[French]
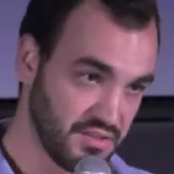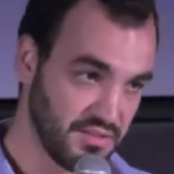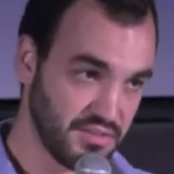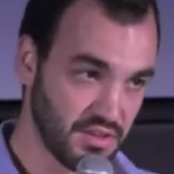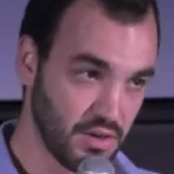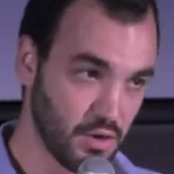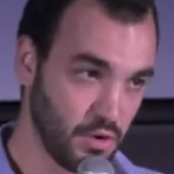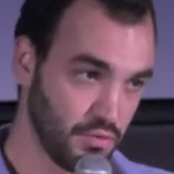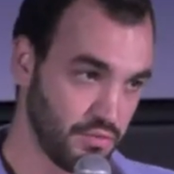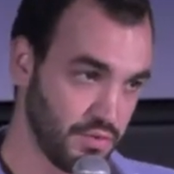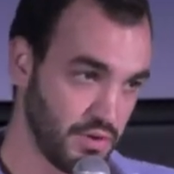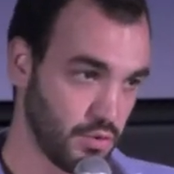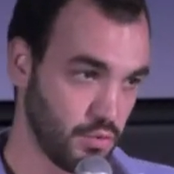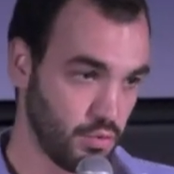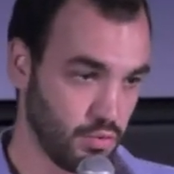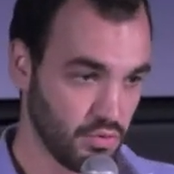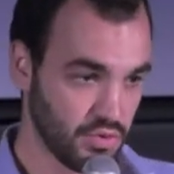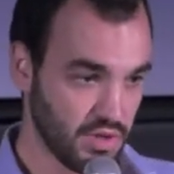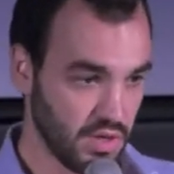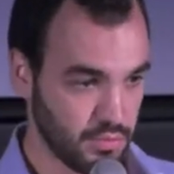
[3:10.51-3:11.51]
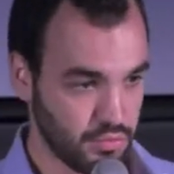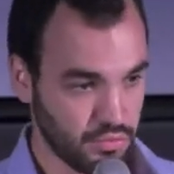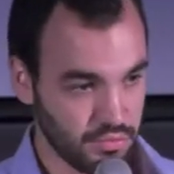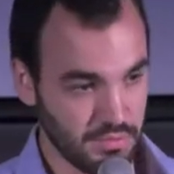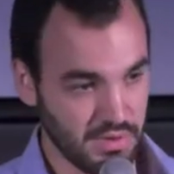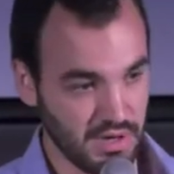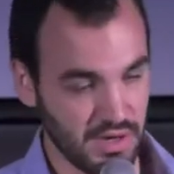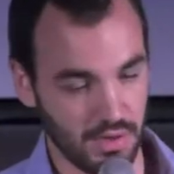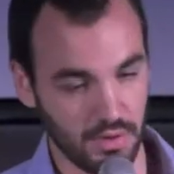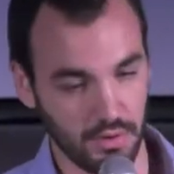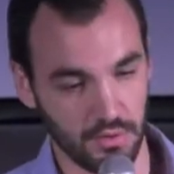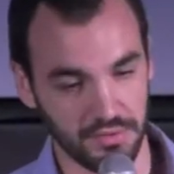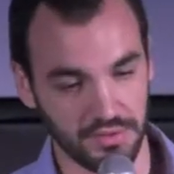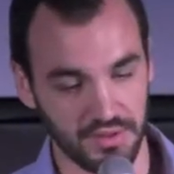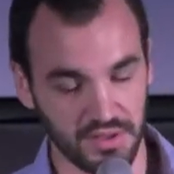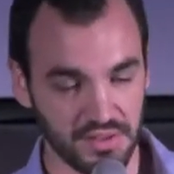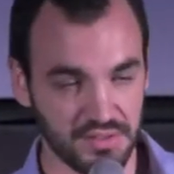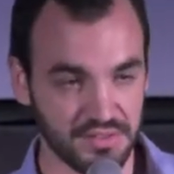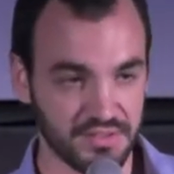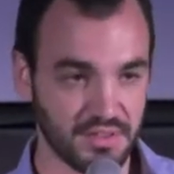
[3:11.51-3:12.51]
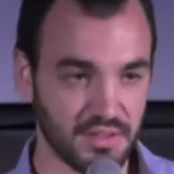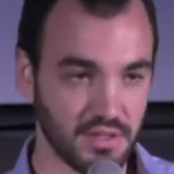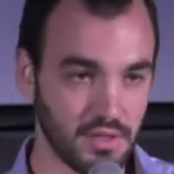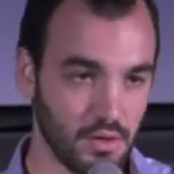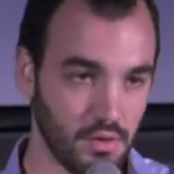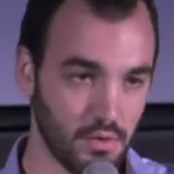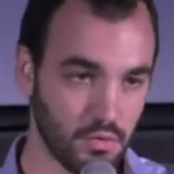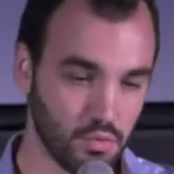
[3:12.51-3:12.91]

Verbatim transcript: et c'est là en fait où on a pu bah, dérisquer